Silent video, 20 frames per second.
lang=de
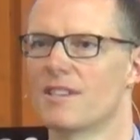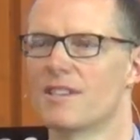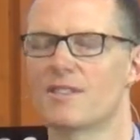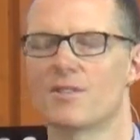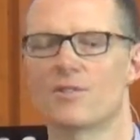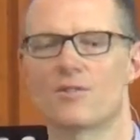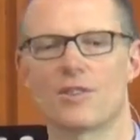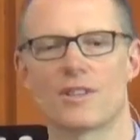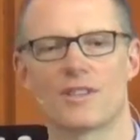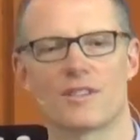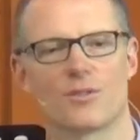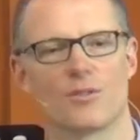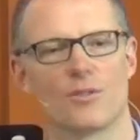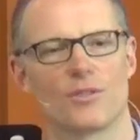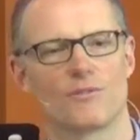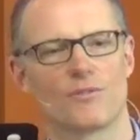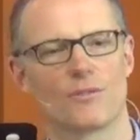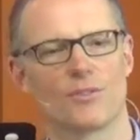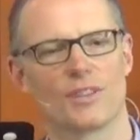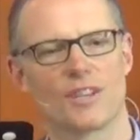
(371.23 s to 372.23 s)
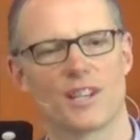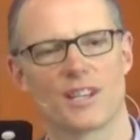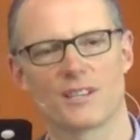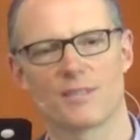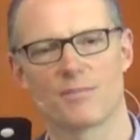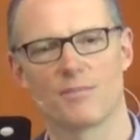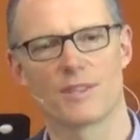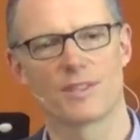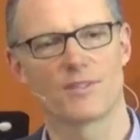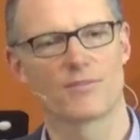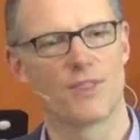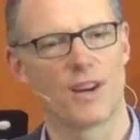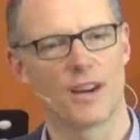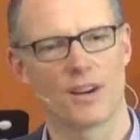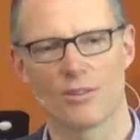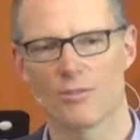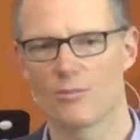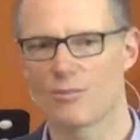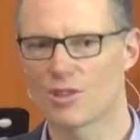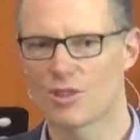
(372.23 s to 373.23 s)
Die Situation, wo du denkst, Mensch,
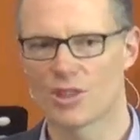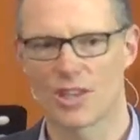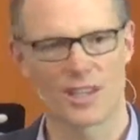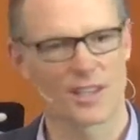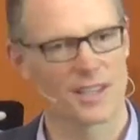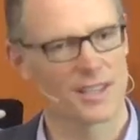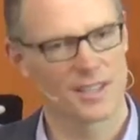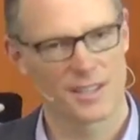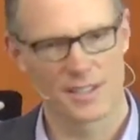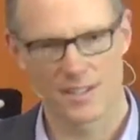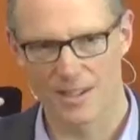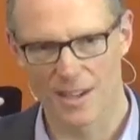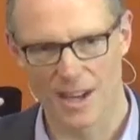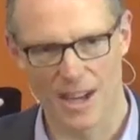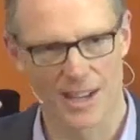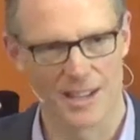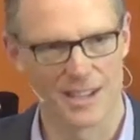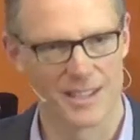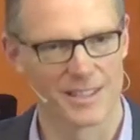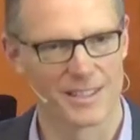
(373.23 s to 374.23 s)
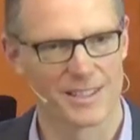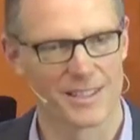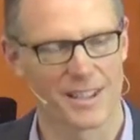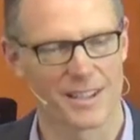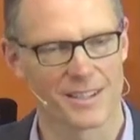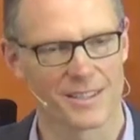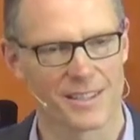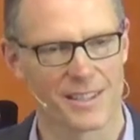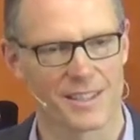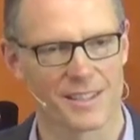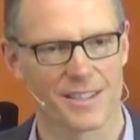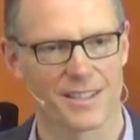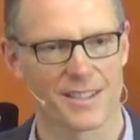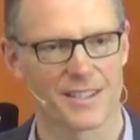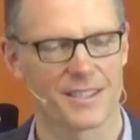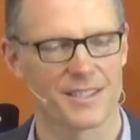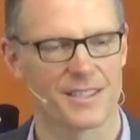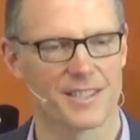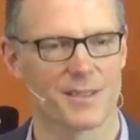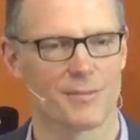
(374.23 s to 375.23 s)
warum stecke ich da eigentlich gerade drin? Kann
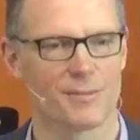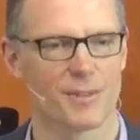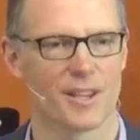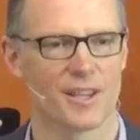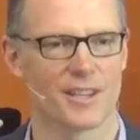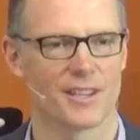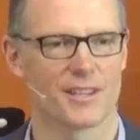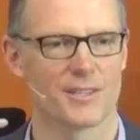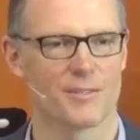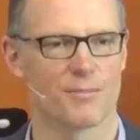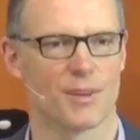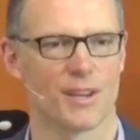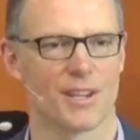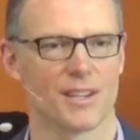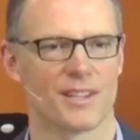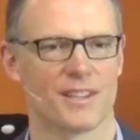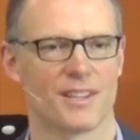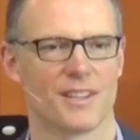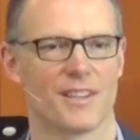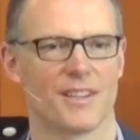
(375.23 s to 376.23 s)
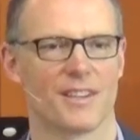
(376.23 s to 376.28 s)
das nicht jemand anders machen?